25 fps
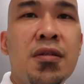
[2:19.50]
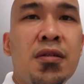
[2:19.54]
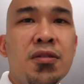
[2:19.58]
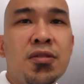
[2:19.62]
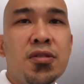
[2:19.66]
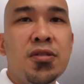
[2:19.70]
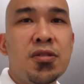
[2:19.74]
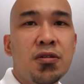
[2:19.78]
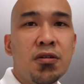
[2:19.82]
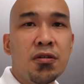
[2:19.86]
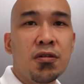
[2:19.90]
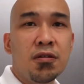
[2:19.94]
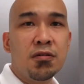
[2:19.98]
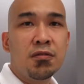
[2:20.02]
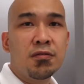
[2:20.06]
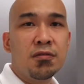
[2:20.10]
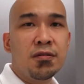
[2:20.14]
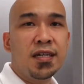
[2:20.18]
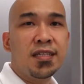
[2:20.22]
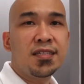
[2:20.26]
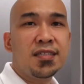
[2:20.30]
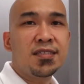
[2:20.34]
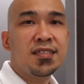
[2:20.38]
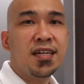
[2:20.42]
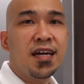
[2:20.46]
So,
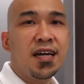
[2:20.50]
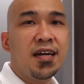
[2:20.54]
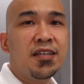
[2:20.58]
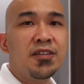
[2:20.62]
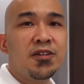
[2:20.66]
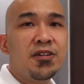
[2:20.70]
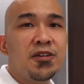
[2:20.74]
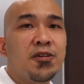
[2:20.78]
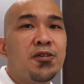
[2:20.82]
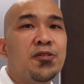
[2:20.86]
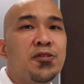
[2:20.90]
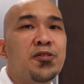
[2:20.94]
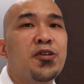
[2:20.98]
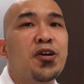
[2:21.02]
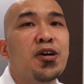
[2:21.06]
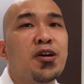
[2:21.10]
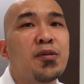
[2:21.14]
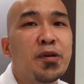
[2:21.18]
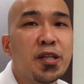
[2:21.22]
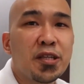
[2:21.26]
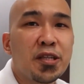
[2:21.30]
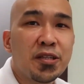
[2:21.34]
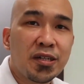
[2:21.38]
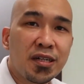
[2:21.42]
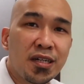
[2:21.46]
inside your
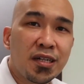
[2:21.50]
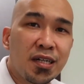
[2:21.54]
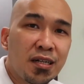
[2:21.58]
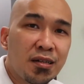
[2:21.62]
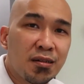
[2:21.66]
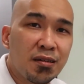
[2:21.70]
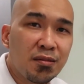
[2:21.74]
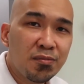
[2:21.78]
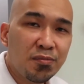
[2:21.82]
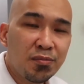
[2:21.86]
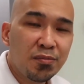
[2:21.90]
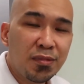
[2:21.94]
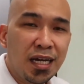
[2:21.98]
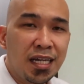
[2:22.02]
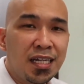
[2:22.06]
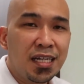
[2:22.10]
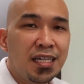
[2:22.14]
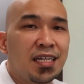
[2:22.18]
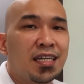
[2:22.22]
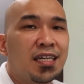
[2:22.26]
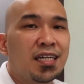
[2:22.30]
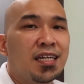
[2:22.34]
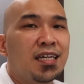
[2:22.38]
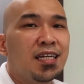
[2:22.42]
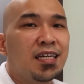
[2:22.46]
audiometer,
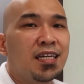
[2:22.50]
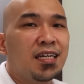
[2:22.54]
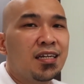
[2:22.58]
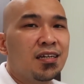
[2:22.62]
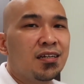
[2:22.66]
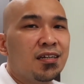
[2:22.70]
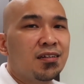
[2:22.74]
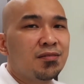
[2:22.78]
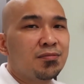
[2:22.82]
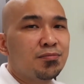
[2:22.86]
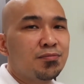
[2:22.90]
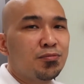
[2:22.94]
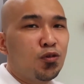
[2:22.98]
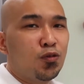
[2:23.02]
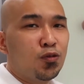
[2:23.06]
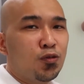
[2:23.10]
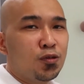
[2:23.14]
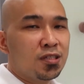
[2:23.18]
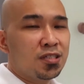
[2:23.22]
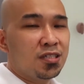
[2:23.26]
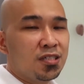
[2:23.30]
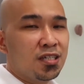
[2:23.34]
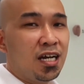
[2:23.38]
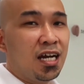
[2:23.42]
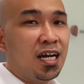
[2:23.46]
bali,
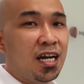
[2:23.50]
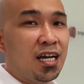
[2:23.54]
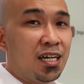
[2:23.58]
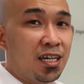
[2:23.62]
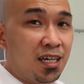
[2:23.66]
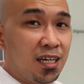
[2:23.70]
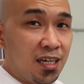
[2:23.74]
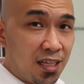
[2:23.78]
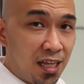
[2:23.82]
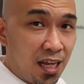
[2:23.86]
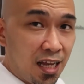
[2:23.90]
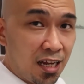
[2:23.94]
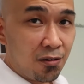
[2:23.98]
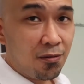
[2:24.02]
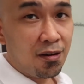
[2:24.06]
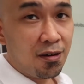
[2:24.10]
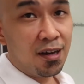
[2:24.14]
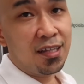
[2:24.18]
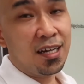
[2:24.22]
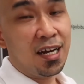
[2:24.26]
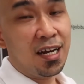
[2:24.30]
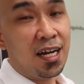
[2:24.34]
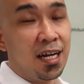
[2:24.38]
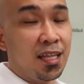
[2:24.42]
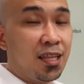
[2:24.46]
bukod ang
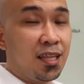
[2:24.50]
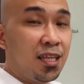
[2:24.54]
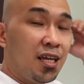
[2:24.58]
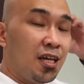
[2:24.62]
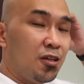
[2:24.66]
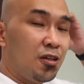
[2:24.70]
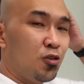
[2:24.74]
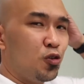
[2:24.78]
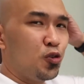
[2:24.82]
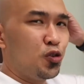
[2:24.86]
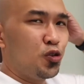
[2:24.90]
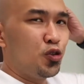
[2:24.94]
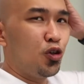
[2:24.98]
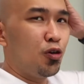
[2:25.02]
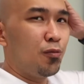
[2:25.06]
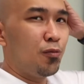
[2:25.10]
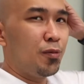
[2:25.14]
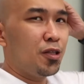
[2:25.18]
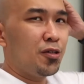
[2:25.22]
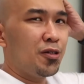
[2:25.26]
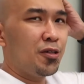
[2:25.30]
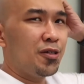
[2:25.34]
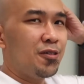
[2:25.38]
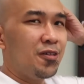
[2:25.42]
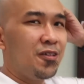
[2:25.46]
ginagawa ng ating
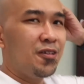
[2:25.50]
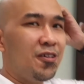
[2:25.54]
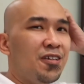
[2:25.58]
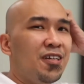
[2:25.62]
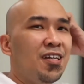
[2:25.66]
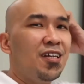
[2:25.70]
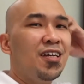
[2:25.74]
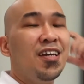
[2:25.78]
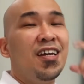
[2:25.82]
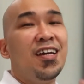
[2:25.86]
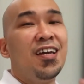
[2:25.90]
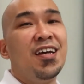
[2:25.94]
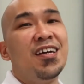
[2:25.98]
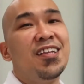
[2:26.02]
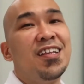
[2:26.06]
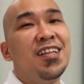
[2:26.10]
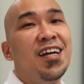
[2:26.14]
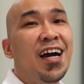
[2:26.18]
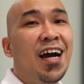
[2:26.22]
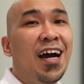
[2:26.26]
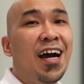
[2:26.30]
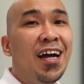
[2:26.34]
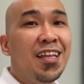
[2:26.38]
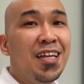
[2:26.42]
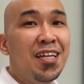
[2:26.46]
audiometer tuloy,
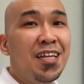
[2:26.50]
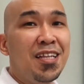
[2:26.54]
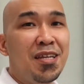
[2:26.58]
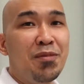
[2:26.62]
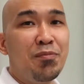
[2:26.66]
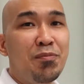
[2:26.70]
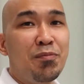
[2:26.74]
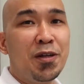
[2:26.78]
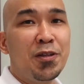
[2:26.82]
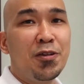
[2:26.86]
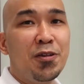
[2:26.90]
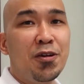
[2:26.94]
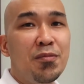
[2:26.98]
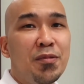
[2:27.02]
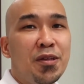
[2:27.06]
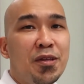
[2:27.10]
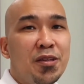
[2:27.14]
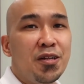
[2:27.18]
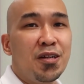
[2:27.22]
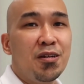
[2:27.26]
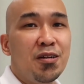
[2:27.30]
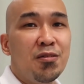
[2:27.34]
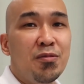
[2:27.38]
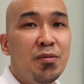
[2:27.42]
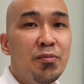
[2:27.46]
ng ating
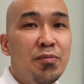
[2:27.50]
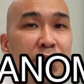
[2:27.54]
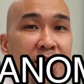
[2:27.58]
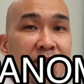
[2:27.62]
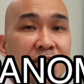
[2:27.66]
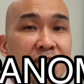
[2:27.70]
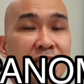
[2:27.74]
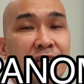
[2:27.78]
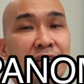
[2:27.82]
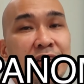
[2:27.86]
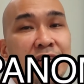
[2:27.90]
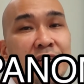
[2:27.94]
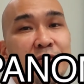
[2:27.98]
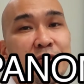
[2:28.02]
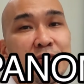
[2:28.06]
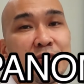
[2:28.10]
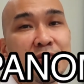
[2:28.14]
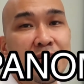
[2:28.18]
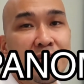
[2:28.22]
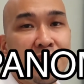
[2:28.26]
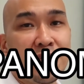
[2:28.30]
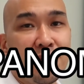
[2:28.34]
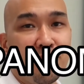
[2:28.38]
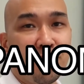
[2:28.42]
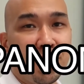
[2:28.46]
tympanometer, we basically use
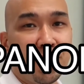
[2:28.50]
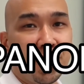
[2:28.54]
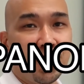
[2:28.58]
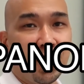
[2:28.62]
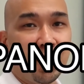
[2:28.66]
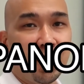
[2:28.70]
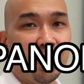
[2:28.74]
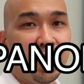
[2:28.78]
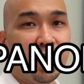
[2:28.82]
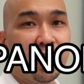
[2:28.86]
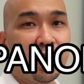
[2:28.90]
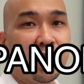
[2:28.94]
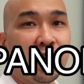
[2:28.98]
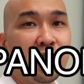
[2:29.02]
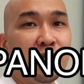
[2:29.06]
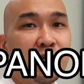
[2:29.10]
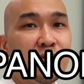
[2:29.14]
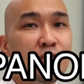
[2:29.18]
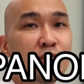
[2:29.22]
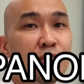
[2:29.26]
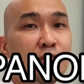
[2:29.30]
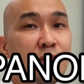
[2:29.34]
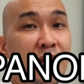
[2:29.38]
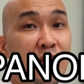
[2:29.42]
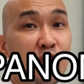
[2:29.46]
our tympanometer
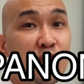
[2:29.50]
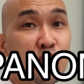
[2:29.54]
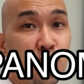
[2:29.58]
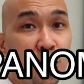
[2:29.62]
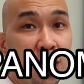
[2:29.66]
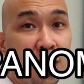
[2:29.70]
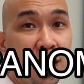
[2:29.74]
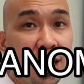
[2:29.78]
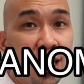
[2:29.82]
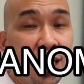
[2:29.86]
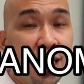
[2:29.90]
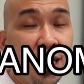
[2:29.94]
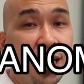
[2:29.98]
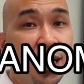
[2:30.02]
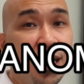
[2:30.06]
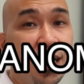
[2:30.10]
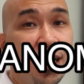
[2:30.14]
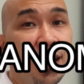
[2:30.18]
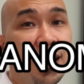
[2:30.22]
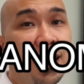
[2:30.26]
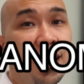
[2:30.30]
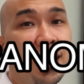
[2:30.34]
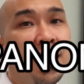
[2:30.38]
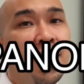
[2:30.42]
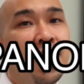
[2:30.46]
to measure
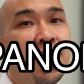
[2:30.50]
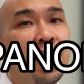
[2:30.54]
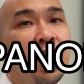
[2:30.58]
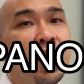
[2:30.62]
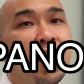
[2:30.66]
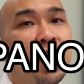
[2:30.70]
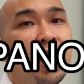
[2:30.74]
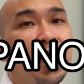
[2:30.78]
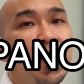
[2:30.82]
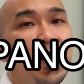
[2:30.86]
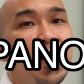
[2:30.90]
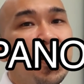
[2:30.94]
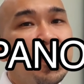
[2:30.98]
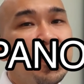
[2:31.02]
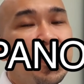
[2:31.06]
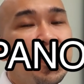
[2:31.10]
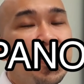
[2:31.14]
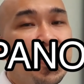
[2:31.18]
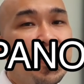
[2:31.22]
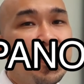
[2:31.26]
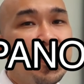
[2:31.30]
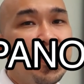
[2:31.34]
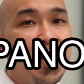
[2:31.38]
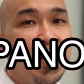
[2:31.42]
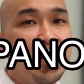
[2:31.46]

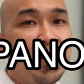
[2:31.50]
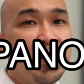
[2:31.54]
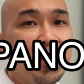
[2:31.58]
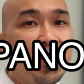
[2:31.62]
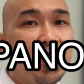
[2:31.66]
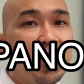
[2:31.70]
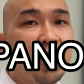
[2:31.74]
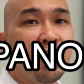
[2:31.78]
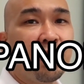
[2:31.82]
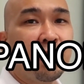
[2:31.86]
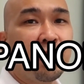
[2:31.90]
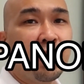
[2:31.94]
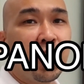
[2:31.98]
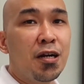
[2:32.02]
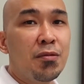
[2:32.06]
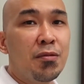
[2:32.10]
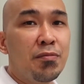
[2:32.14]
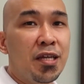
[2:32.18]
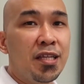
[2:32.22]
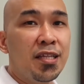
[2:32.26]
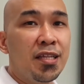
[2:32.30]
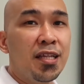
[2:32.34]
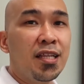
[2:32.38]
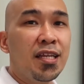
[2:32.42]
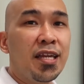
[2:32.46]
the integrity of our
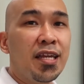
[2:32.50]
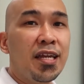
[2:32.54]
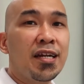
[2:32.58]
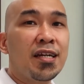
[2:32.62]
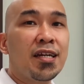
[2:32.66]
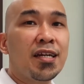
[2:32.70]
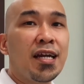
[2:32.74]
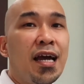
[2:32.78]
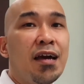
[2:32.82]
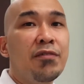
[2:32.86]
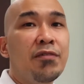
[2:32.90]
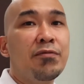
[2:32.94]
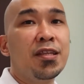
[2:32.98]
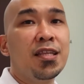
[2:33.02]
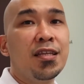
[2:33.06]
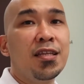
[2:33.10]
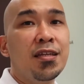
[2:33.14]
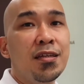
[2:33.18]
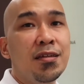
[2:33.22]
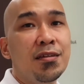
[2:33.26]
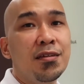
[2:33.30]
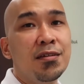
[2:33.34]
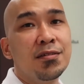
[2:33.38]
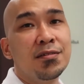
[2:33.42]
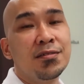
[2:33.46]
middle ear
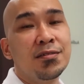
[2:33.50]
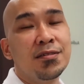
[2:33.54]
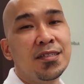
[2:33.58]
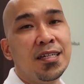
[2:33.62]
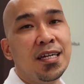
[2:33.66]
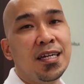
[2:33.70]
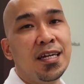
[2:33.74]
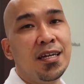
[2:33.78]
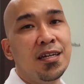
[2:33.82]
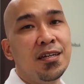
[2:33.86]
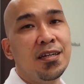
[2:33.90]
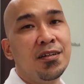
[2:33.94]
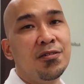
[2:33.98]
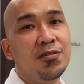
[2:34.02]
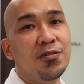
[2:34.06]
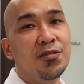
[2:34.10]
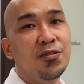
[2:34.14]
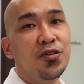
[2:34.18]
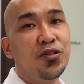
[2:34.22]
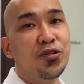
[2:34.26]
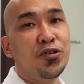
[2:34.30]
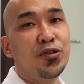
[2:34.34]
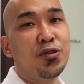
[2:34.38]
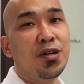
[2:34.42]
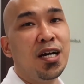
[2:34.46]
cavity, okay,
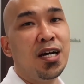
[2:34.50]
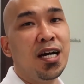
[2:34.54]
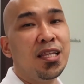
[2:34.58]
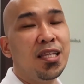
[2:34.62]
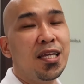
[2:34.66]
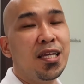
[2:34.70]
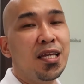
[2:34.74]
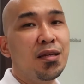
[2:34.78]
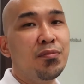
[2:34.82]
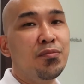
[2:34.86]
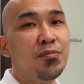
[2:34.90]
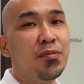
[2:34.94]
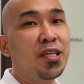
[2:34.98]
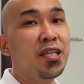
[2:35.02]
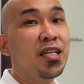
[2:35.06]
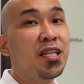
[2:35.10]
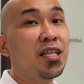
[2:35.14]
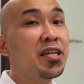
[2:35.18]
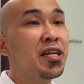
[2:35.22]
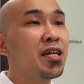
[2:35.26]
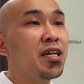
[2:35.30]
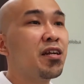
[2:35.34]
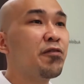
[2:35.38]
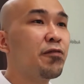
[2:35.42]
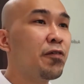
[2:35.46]
or yung ating middle
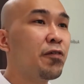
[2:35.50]
ear